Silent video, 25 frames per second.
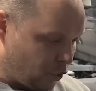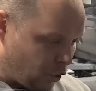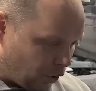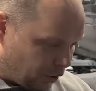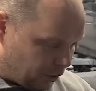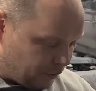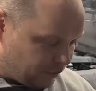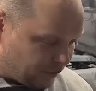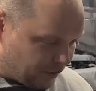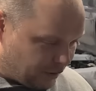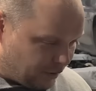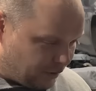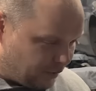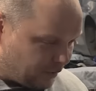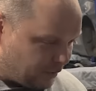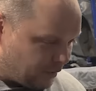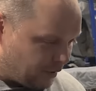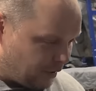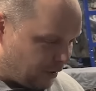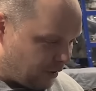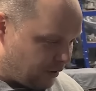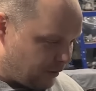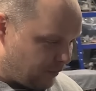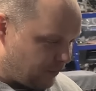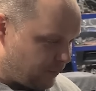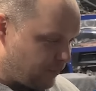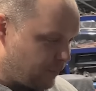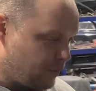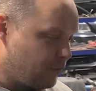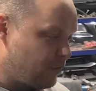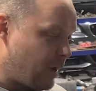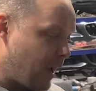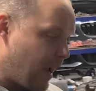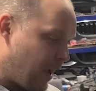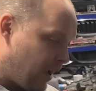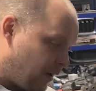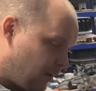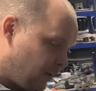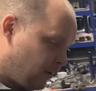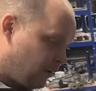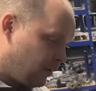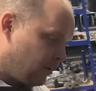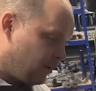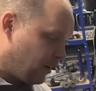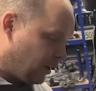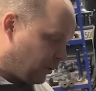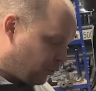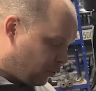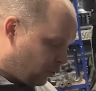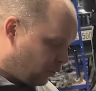konnten wir nicht sehen. Wir
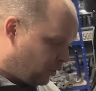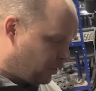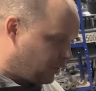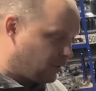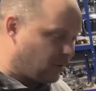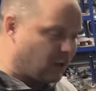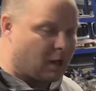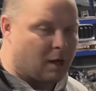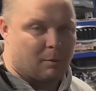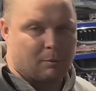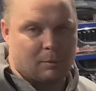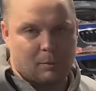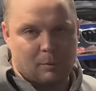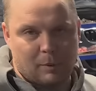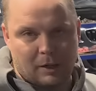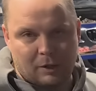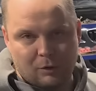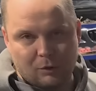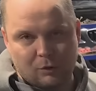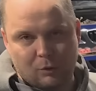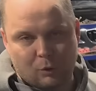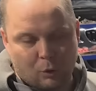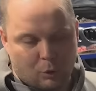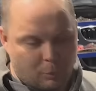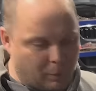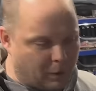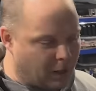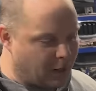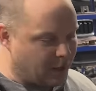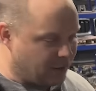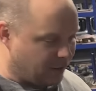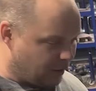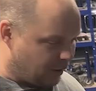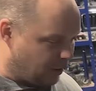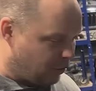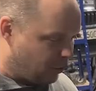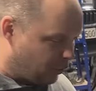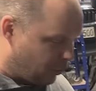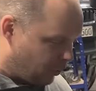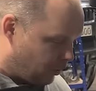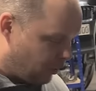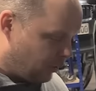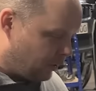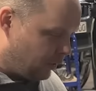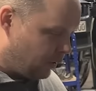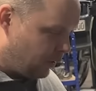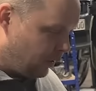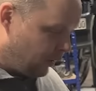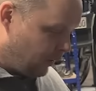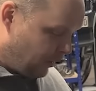hätten natürlich klar mit dem Endoskop reingehen
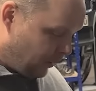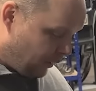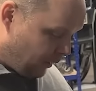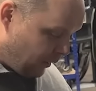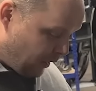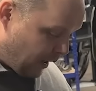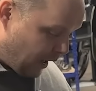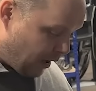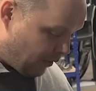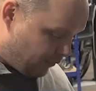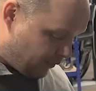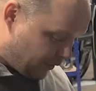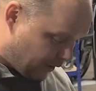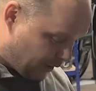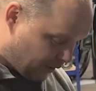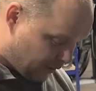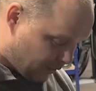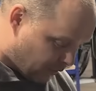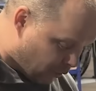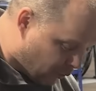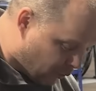können, haben wir jetzt